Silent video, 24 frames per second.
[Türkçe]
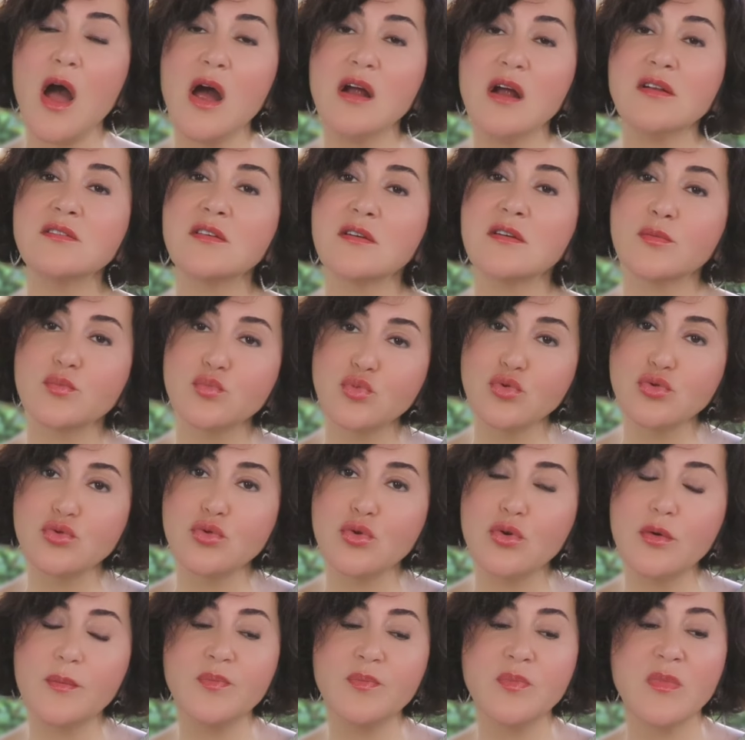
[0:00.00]
Artık
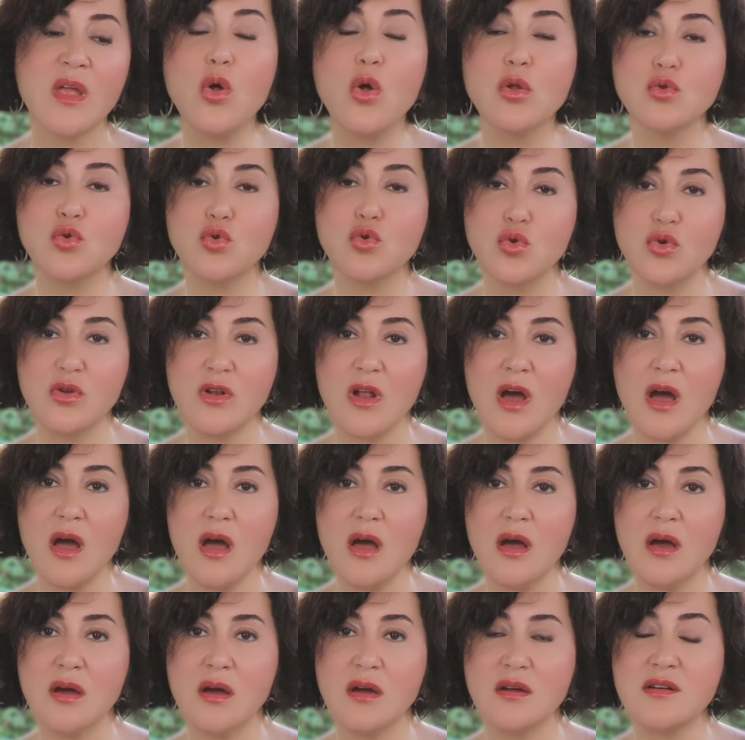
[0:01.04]
bunu
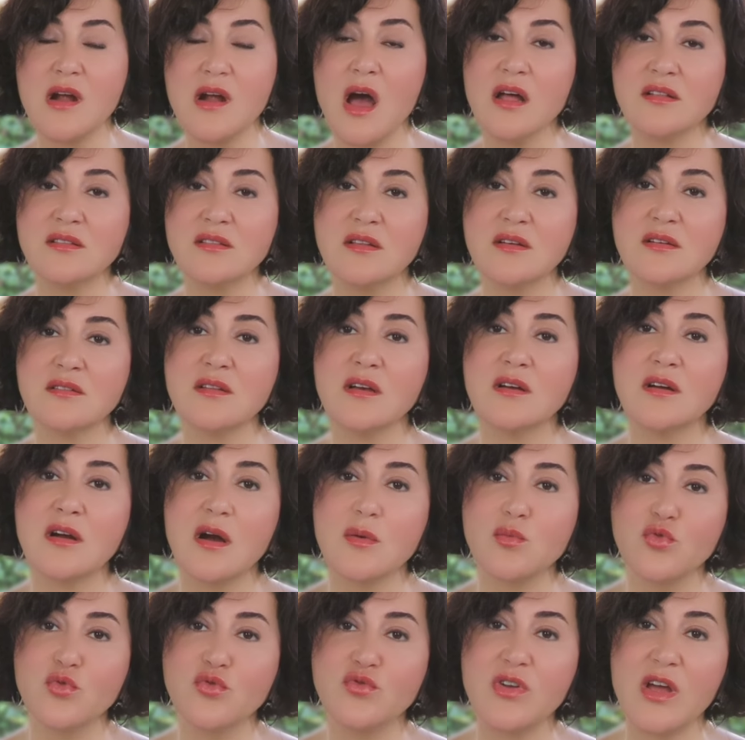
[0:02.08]
dolguyla e, rahatlıkla
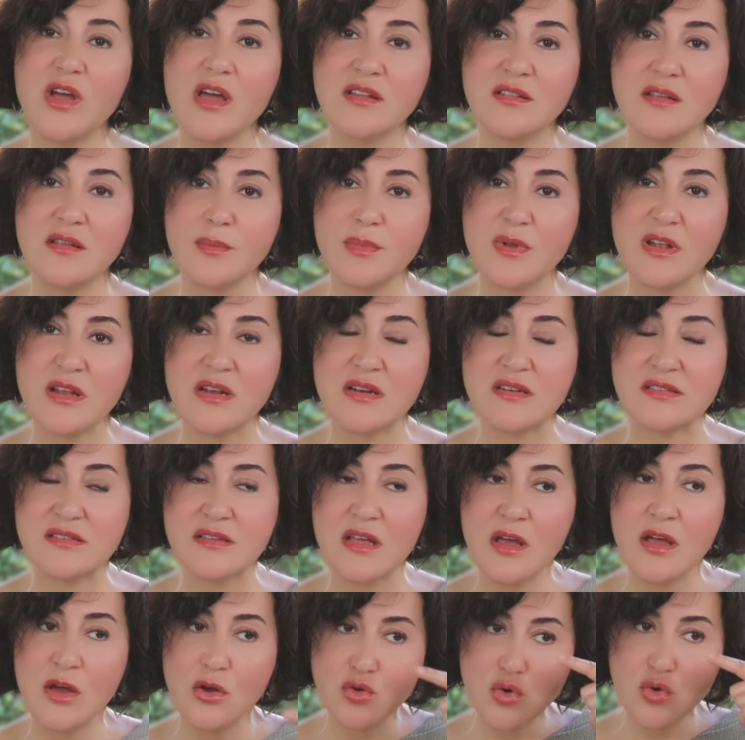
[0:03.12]
kamufle edebiliriz.